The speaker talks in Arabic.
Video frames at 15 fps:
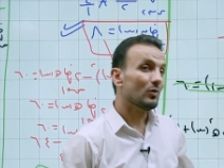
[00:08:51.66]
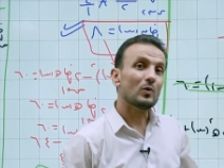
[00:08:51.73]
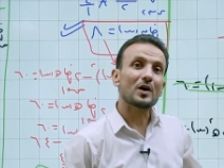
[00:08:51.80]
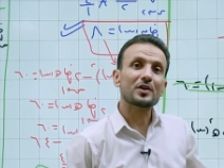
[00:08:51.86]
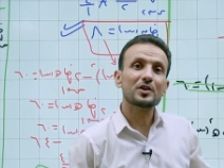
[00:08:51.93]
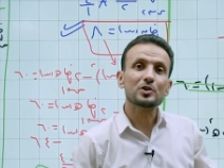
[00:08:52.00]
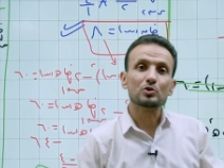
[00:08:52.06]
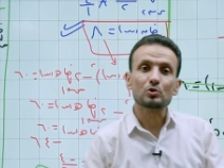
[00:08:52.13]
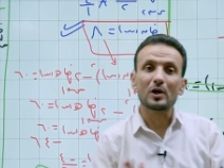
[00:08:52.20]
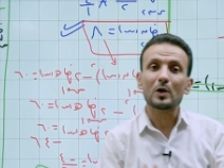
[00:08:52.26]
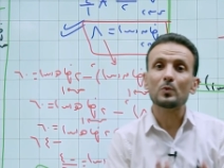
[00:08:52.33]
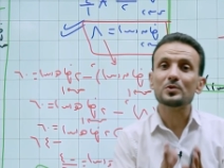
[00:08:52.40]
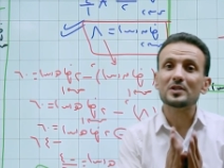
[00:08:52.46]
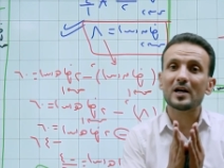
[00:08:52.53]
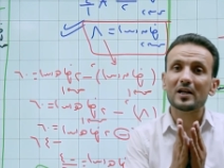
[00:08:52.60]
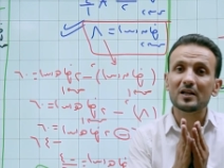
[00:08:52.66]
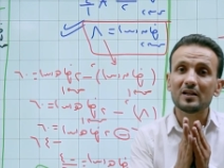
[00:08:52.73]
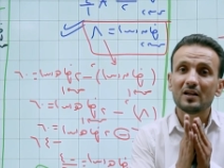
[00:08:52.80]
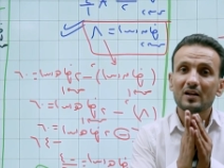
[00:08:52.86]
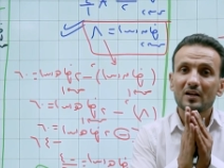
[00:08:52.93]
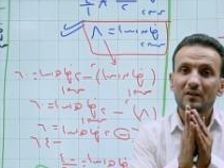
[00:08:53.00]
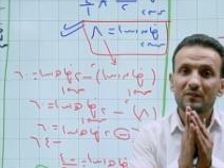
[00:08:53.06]
وهذا اجى سؤال
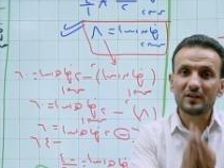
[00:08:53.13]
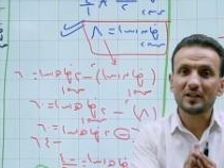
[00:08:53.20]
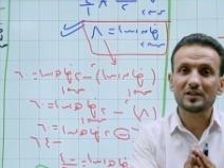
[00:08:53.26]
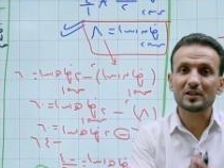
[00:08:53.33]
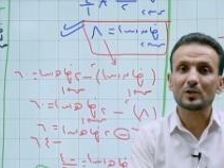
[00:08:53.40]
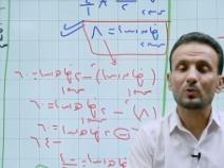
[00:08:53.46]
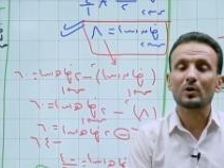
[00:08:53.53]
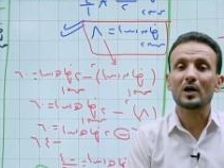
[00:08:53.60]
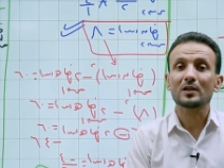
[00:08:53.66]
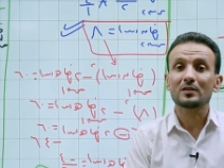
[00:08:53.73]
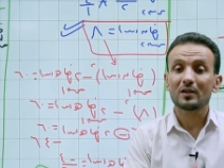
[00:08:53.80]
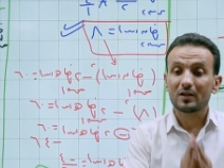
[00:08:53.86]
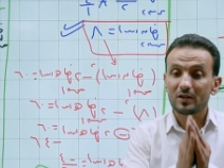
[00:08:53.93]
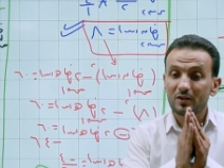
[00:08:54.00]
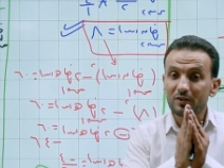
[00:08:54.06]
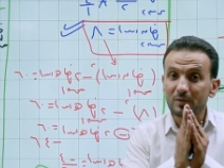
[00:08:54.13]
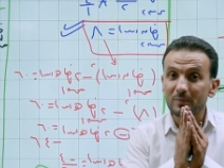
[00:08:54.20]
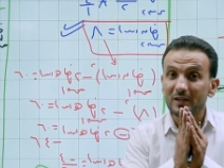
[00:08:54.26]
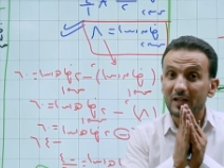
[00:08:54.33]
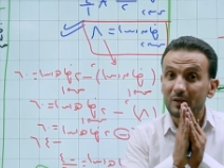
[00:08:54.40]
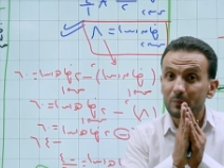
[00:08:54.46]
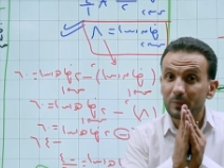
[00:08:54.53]
وزاري في إحدى دورات
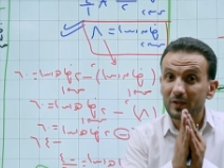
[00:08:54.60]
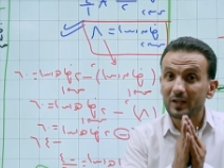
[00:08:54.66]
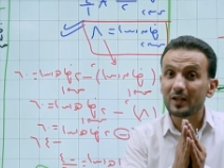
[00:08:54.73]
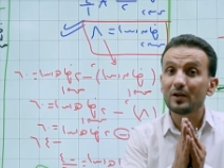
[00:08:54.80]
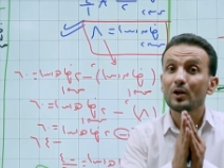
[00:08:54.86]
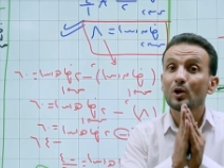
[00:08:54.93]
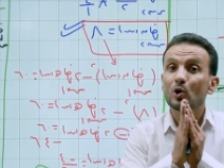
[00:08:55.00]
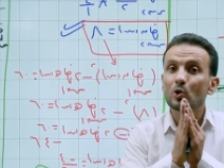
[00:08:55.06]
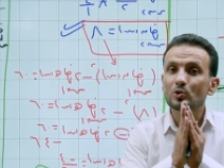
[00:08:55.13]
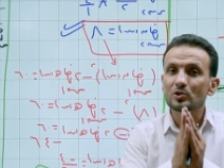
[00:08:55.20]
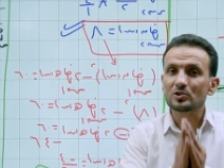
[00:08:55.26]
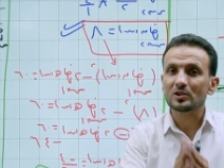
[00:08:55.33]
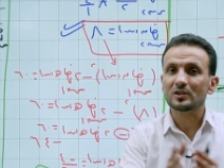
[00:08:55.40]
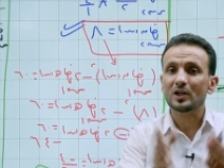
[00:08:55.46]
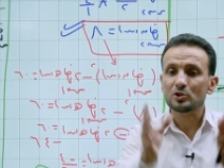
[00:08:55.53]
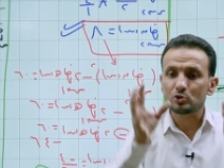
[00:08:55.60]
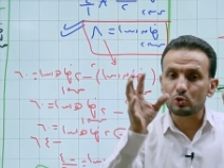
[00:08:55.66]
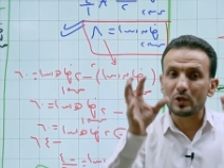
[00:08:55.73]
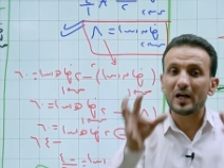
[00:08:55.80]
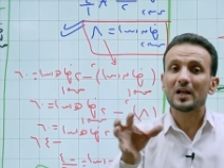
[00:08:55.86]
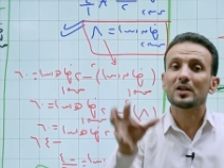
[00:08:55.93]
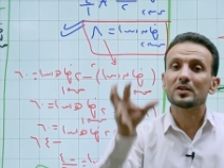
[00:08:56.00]
ضمن 2000 و19
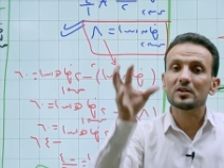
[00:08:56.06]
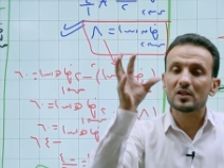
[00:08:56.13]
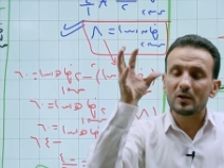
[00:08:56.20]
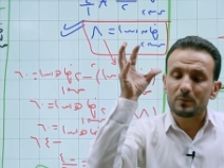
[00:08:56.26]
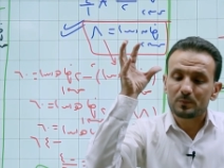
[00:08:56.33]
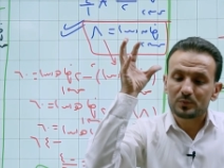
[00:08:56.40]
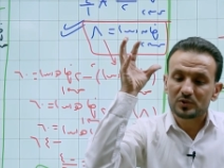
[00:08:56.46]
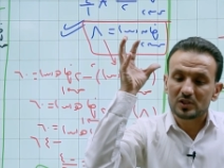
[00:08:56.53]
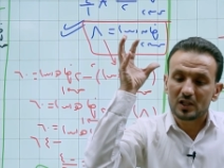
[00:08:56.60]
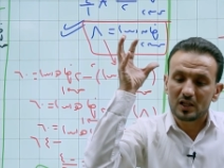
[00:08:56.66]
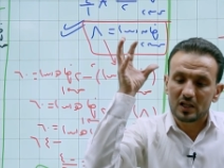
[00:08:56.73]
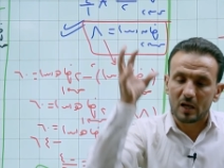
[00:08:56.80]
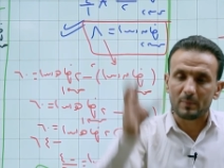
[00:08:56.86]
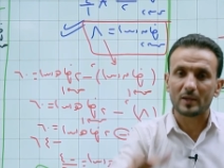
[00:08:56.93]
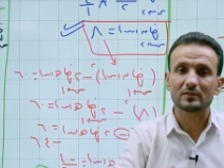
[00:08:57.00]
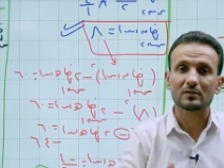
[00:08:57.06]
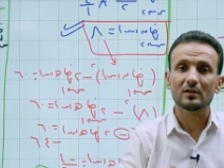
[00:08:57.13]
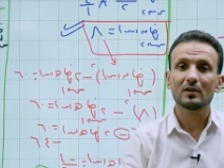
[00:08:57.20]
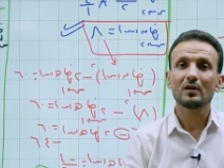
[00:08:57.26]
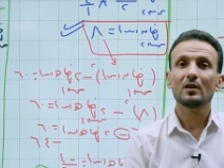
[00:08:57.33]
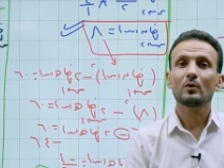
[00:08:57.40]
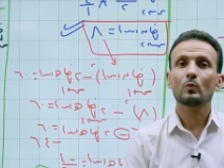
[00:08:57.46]
سؤال بنفس النمط
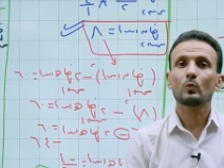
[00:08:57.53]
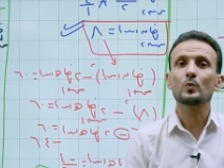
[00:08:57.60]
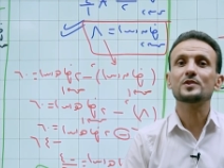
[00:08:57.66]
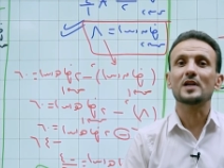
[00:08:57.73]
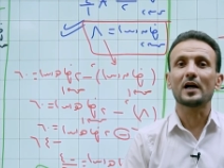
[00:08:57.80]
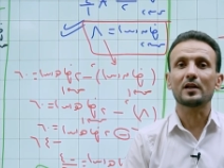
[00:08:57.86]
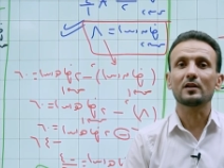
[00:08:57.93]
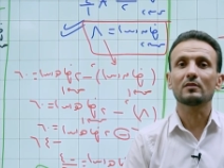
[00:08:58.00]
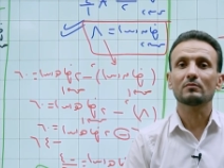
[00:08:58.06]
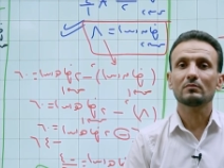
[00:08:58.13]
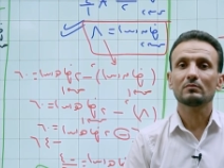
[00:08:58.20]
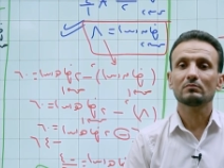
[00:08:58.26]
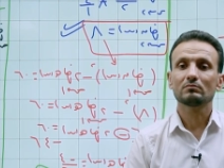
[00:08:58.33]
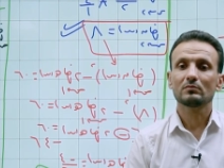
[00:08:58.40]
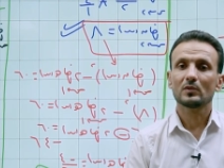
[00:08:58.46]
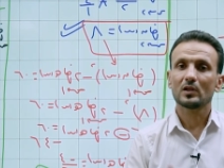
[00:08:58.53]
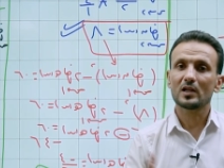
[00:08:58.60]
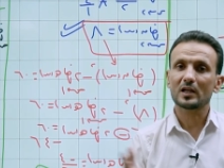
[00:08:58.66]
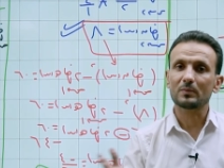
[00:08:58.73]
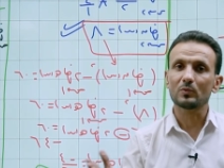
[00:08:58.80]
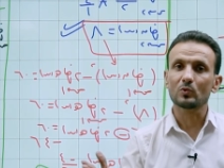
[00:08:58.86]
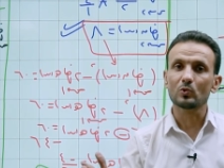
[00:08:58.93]
وزاري
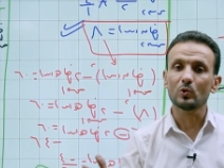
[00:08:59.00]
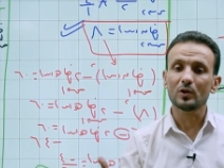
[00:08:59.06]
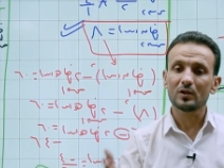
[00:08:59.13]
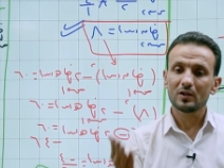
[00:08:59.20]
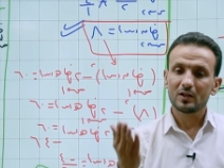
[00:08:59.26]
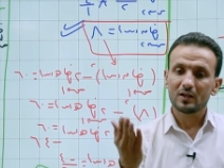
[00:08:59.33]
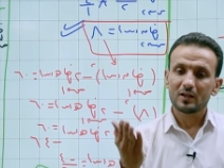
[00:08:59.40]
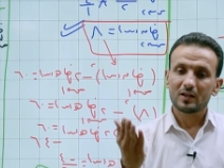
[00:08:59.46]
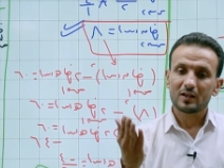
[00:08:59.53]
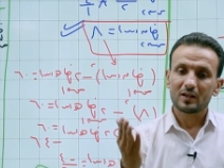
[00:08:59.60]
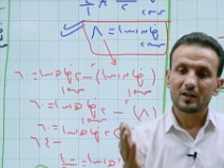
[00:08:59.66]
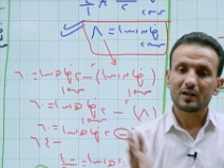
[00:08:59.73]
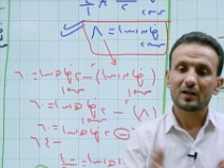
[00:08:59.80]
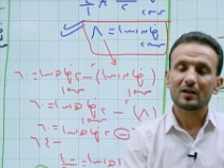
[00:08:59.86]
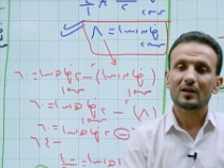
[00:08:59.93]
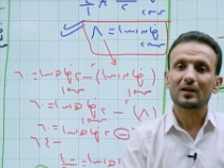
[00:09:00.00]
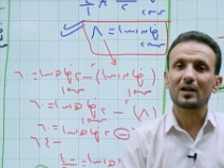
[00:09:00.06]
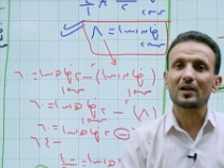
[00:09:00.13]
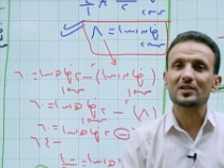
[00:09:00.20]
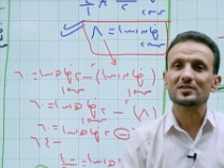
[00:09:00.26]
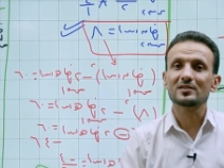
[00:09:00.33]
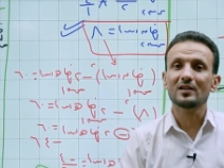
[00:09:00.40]
هيك بنكون
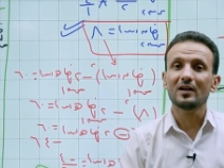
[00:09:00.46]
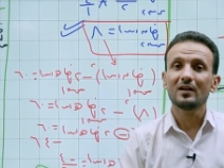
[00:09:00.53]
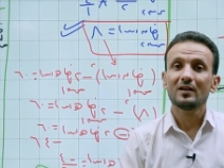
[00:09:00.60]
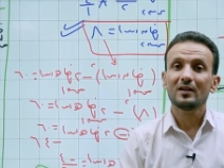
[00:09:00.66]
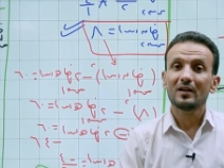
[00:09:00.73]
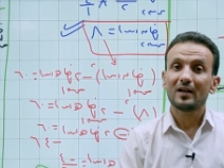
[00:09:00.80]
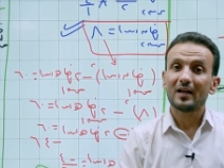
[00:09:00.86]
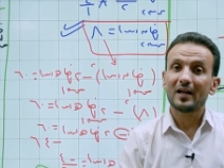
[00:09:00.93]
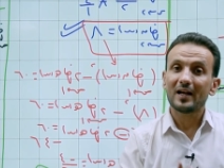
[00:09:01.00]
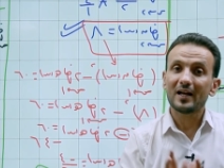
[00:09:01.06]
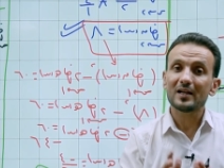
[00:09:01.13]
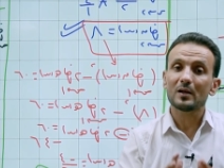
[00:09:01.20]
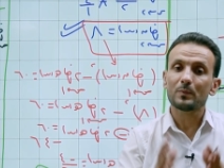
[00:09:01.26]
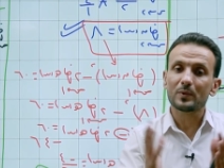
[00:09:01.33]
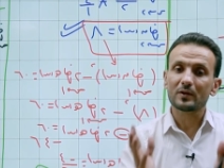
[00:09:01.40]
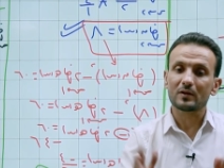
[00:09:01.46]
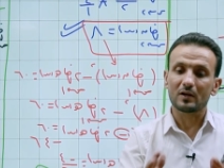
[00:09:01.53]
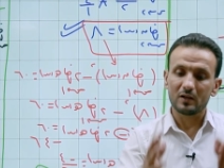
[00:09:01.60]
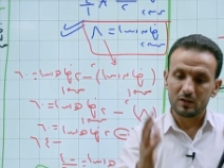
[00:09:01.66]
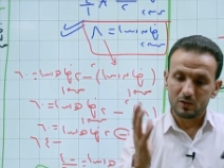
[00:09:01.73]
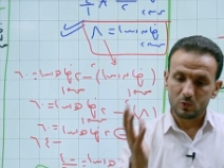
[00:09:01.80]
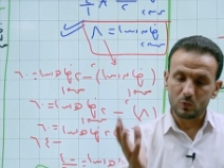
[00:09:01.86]
خلصنا هاي
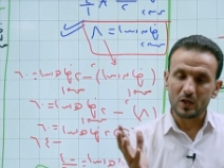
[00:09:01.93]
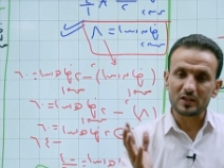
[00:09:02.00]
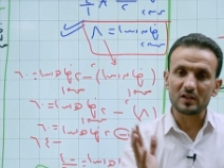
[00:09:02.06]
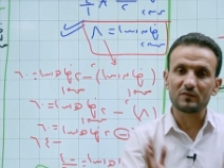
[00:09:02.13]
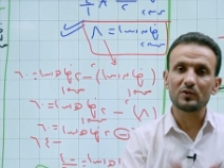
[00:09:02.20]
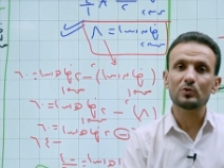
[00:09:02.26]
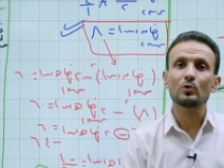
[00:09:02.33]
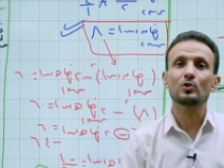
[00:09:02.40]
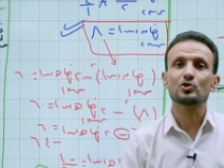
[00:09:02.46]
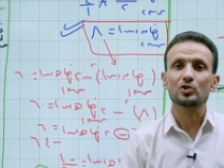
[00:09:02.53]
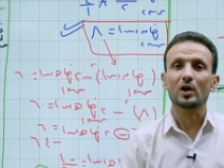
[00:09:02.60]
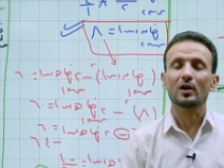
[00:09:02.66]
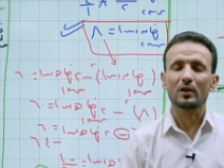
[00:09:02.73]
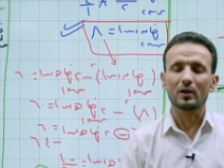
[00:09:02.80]
الفكرة وهذا الفيديو إن شاء